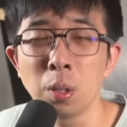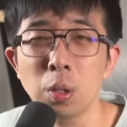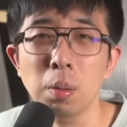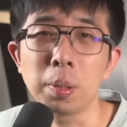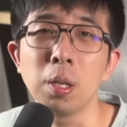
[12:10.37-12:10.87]

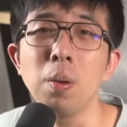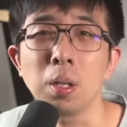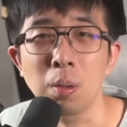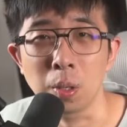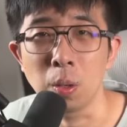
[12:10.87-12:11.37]
所以苹果
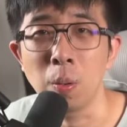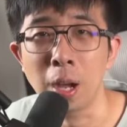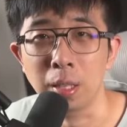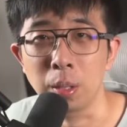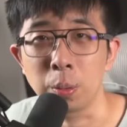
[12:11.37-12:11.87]
这种优
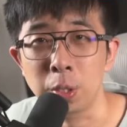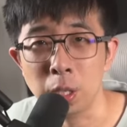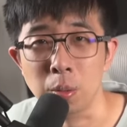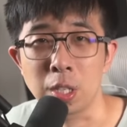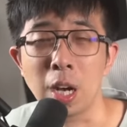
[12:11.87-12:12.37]
化呢，对
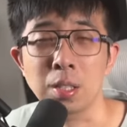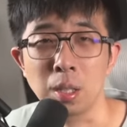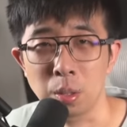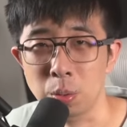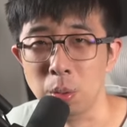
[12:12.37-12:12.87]
这种场
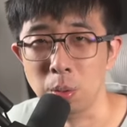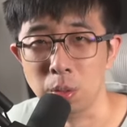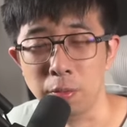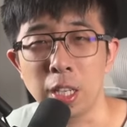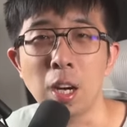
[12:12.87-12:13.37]
景的作用
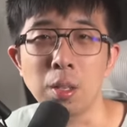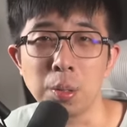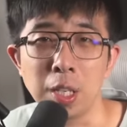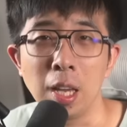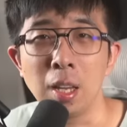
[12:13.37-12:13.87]
就非常
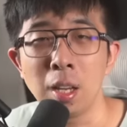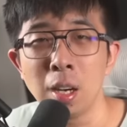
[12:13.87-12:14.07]
有限。